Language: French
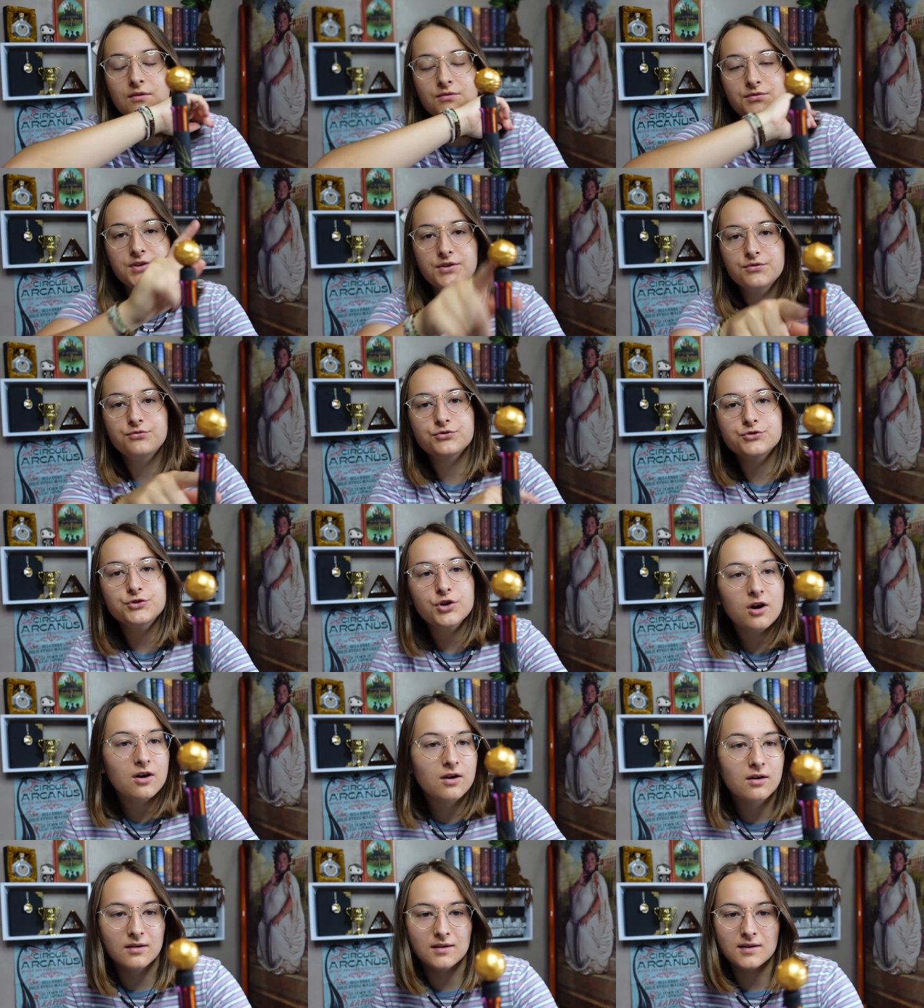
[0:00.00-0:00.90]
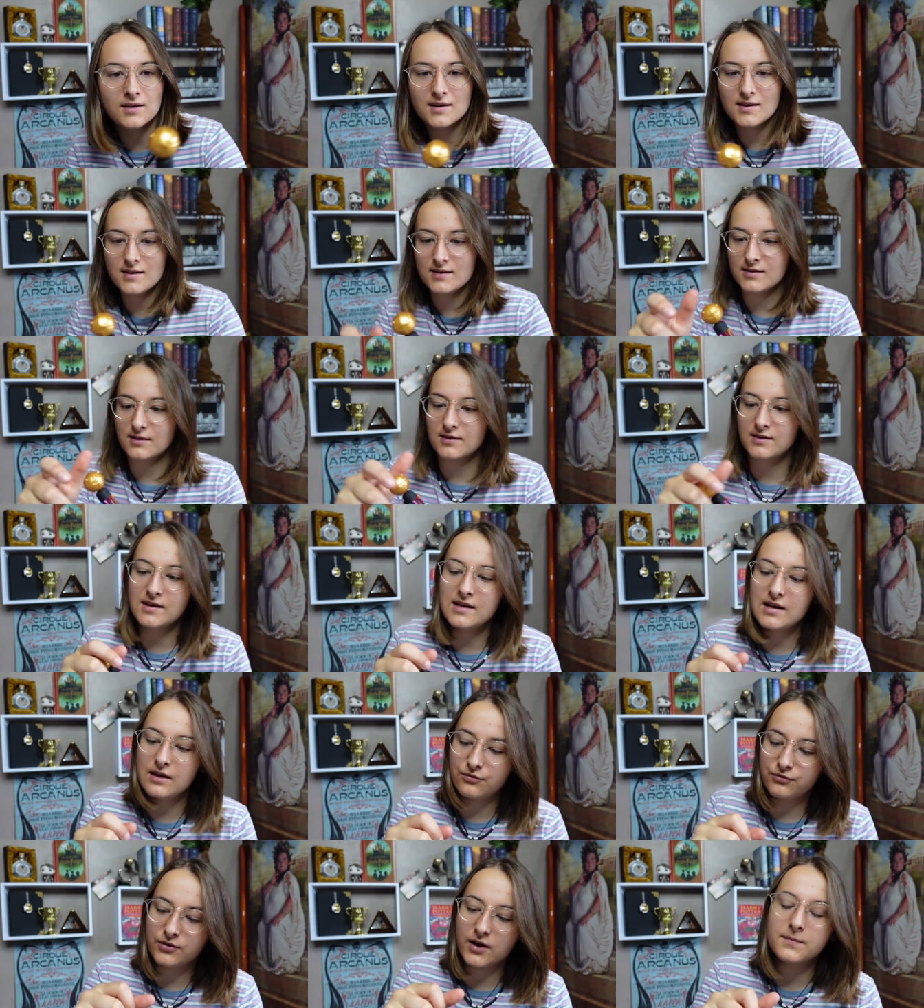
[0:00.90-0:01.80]
un vif d'or et
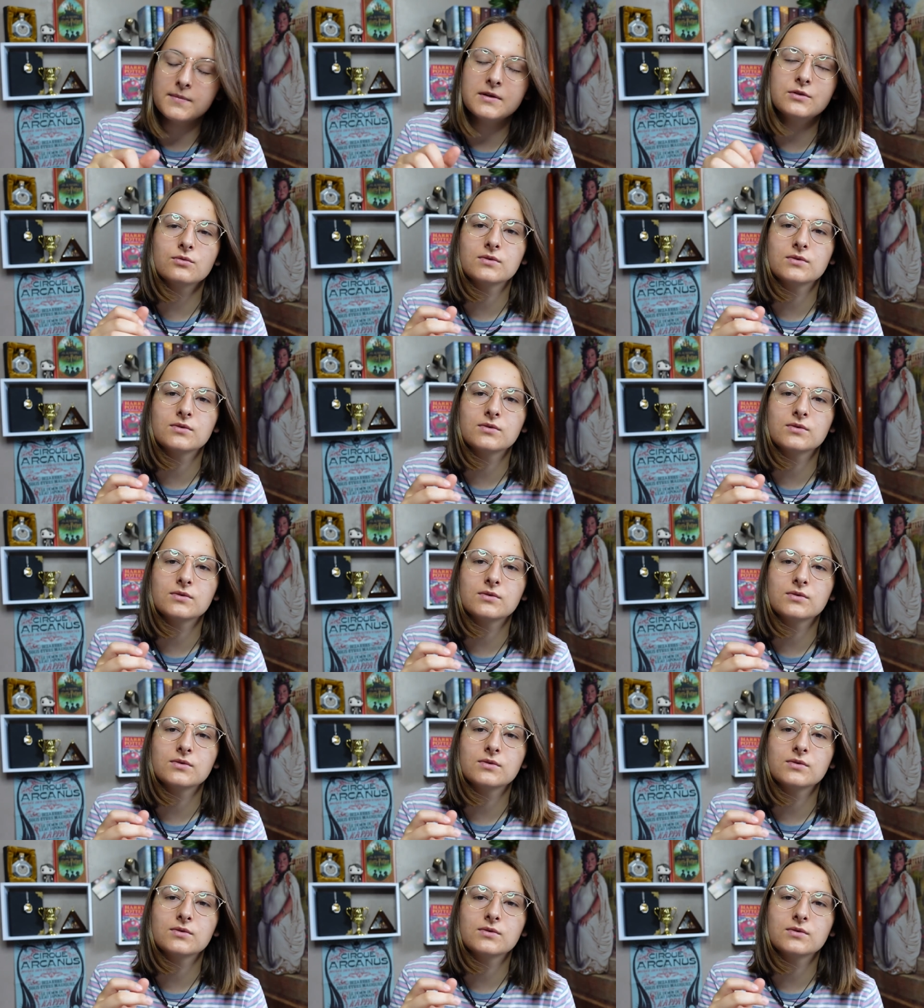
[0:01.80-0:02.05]
il est fermé,